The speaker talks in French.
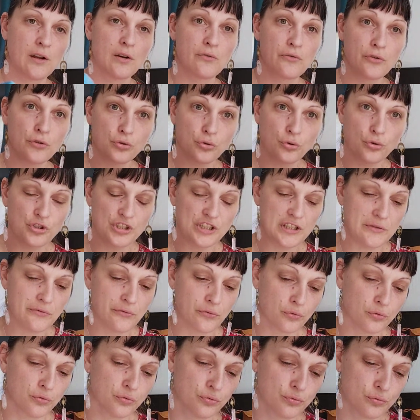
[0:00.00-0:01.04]
votre
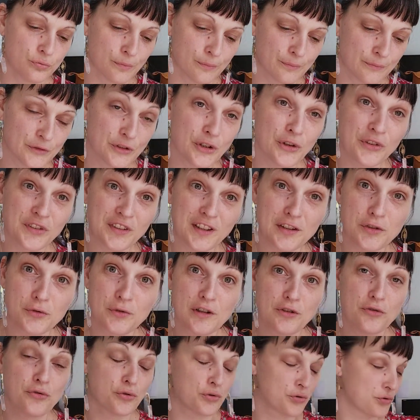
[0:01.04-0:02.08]
chiffon doux dans cette
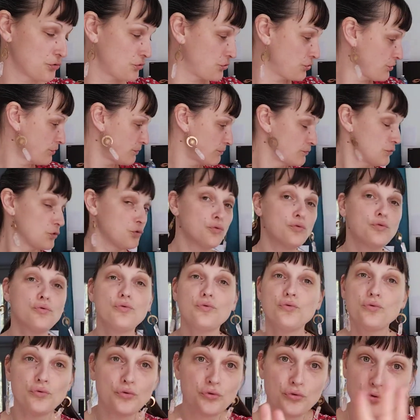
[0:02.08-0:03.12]
huile de coco
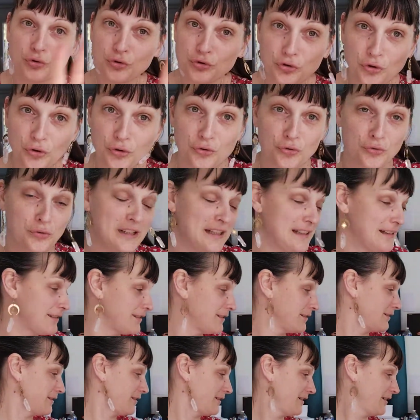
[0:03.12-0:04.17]
ou une autre huile
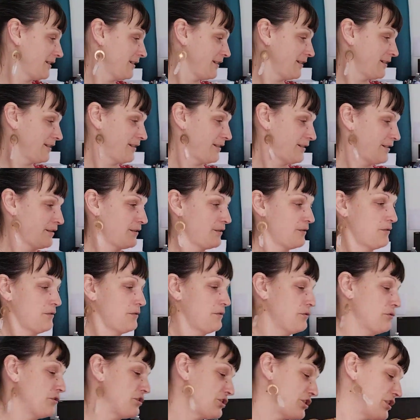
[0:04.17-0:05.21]
euh,
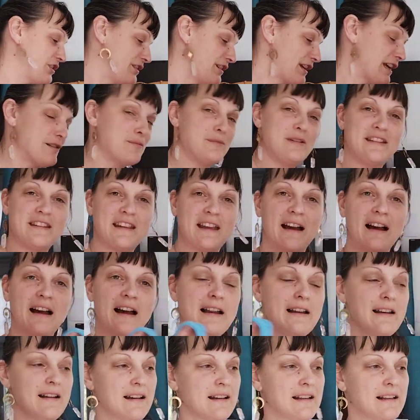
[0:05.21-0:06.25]
végétale,
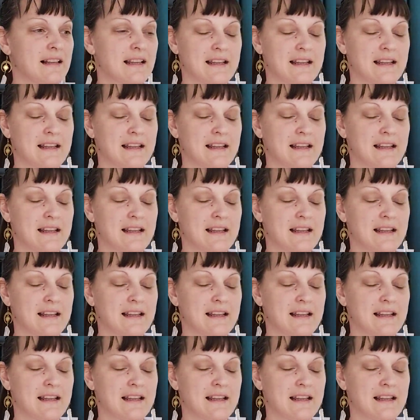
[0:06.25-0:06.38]
minérale.